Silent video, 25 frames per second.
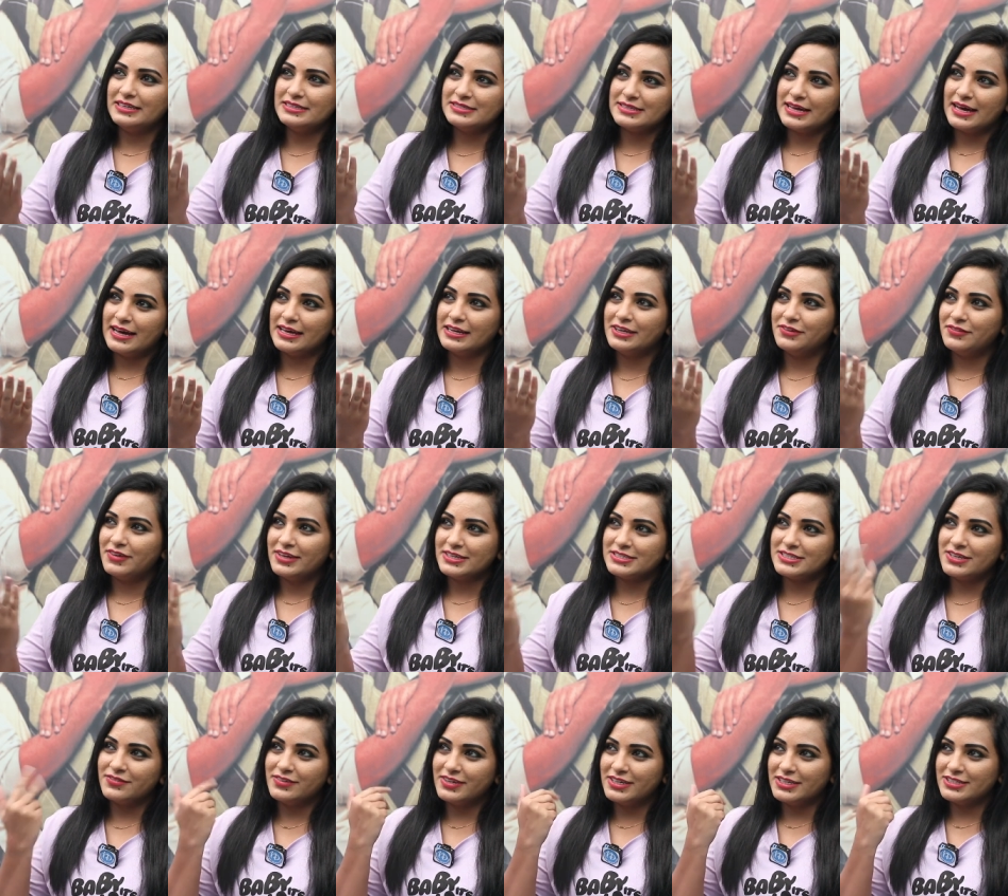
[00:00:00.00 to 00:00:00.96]
సారి
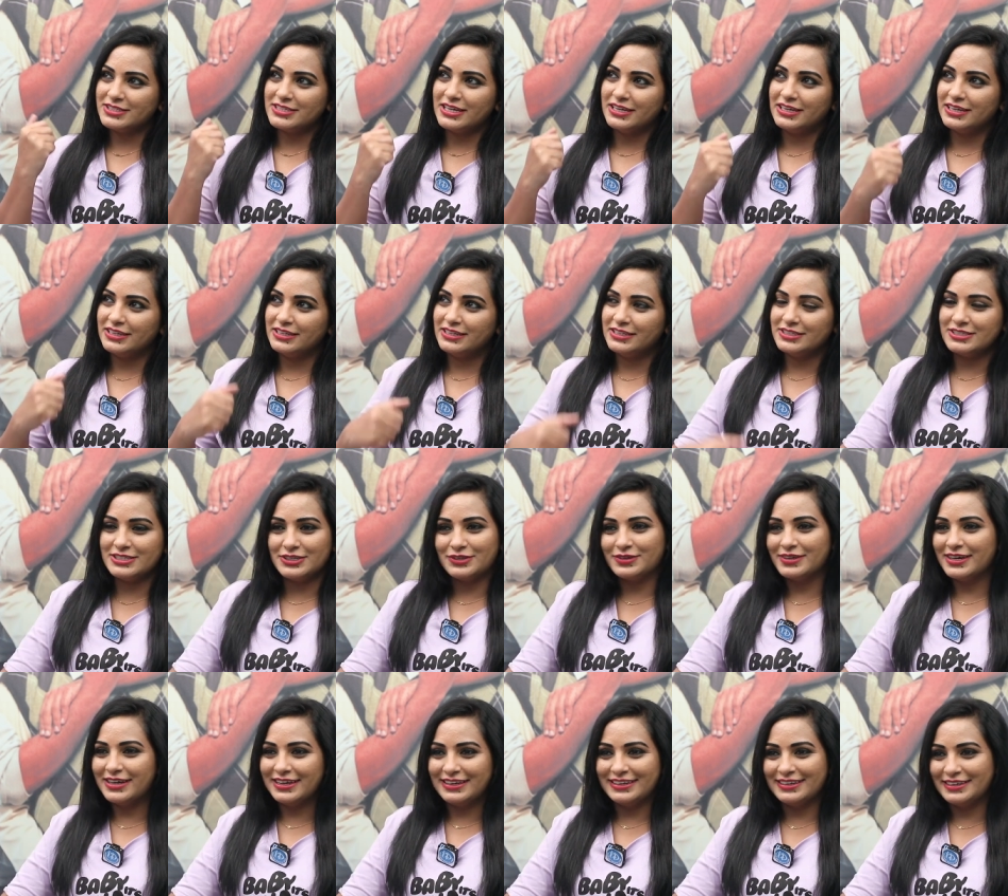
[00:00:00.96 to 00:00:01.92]
వేసవికి చల్లని
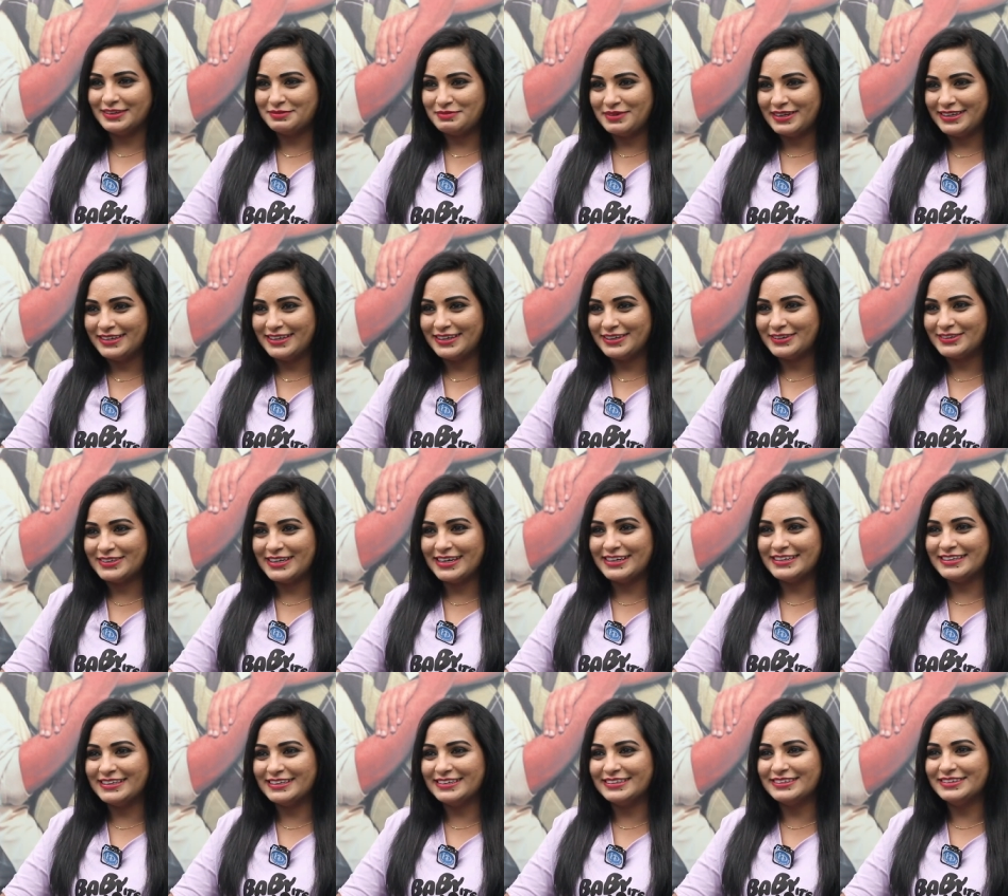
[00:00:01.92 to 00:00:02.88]
చిరుగాలి అని పెట్టారు
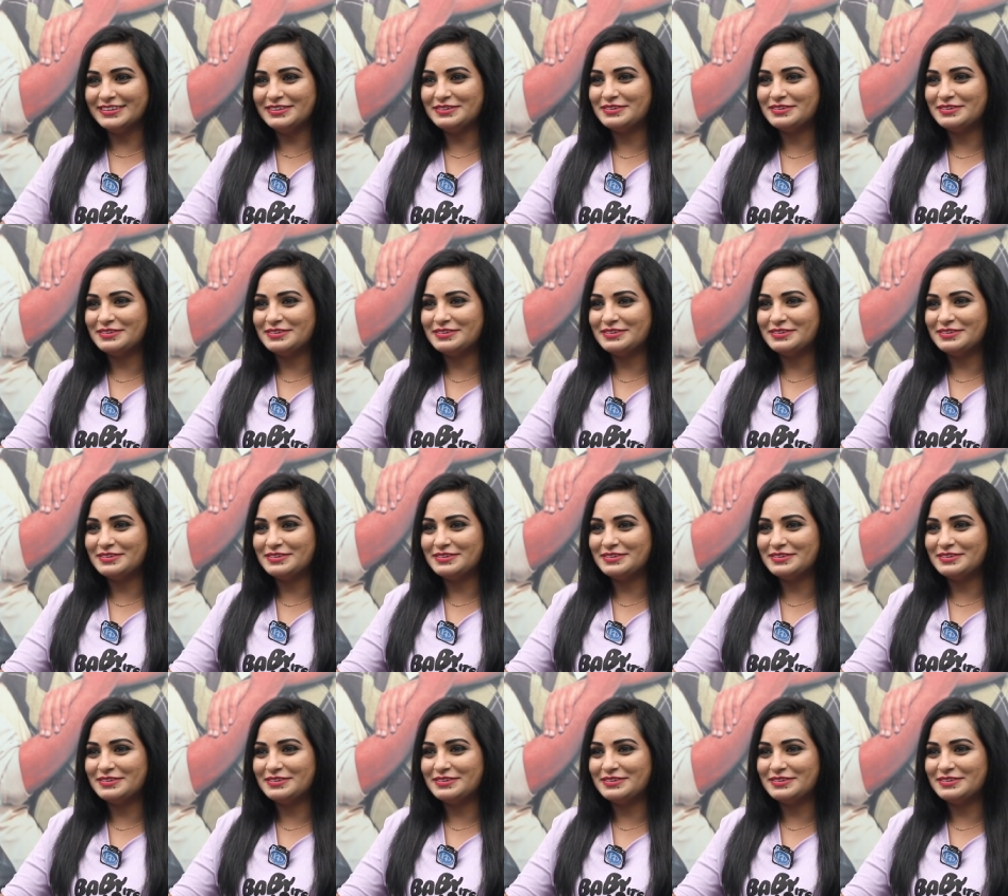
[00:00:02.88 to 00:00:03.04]
టైటిల్